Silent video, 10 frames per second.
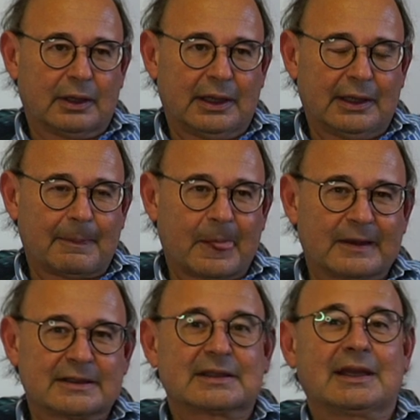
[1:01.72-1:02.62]
e
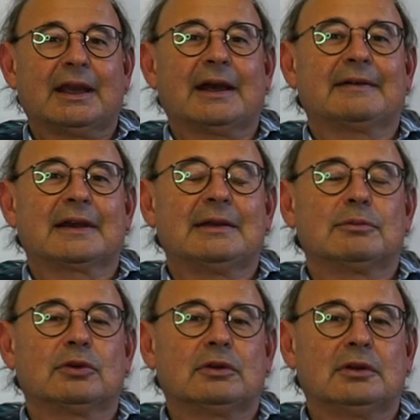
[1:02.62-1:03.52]
eh, se
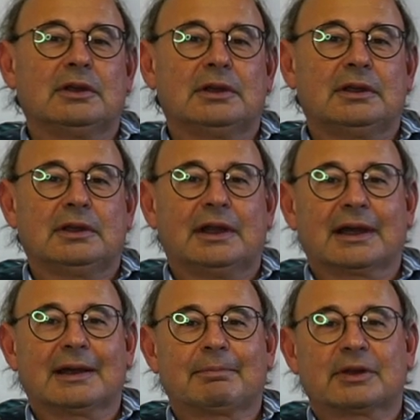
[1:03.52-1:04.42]
avremo eh, la
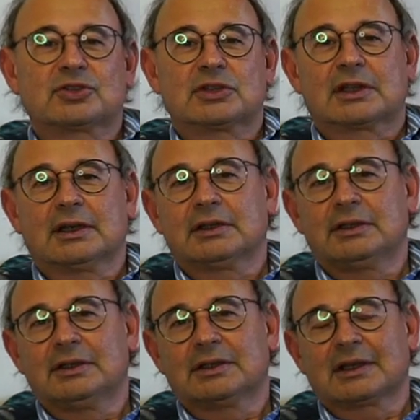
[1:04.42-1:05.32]
capacità
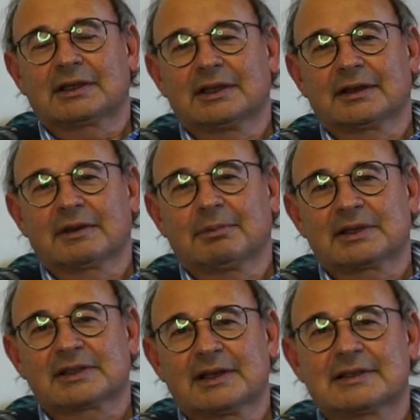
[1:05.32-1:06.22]
di intrattenervi
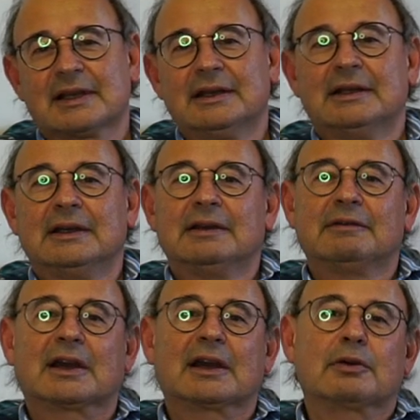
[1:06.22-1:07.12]
abbastanza
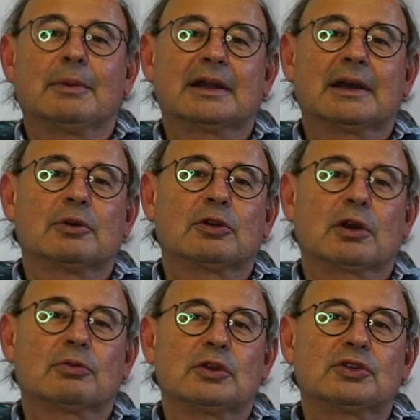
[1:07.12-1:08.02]
vi raccomandiamo
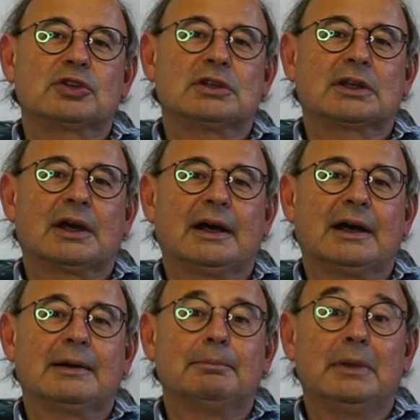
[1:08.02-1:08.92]
allora una gita
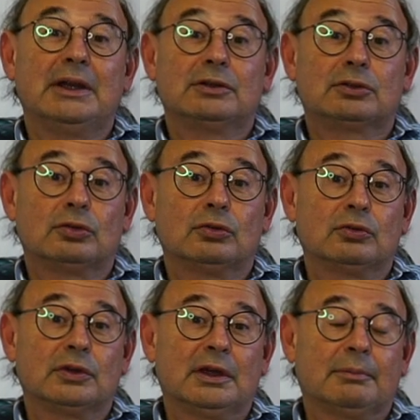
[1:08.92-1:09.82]
a
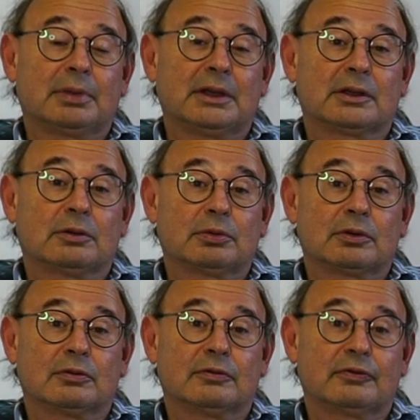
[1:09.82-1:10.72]
Mentone, appena dopo il
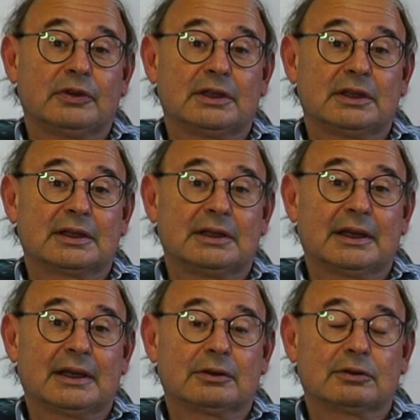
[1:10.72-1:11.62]
confine
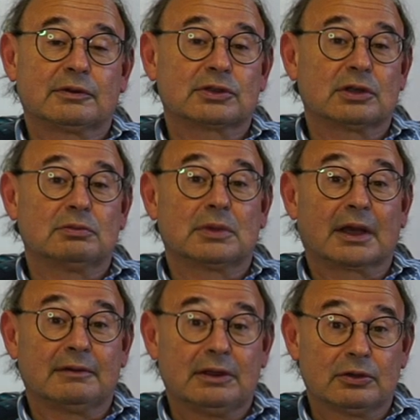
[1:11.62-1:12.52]
italiano, dove c'è un
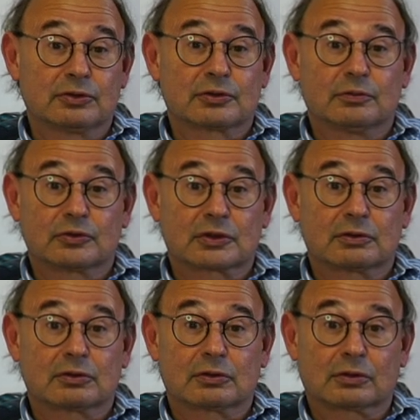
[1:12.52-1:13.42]
meraviglioso museo
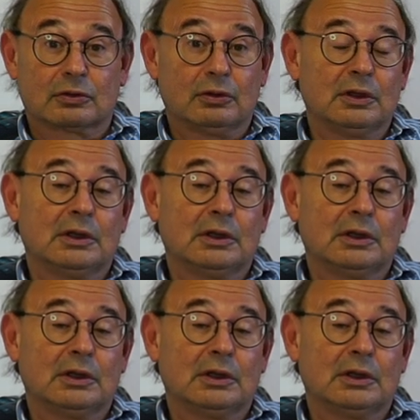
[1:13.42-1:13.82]
Cocteau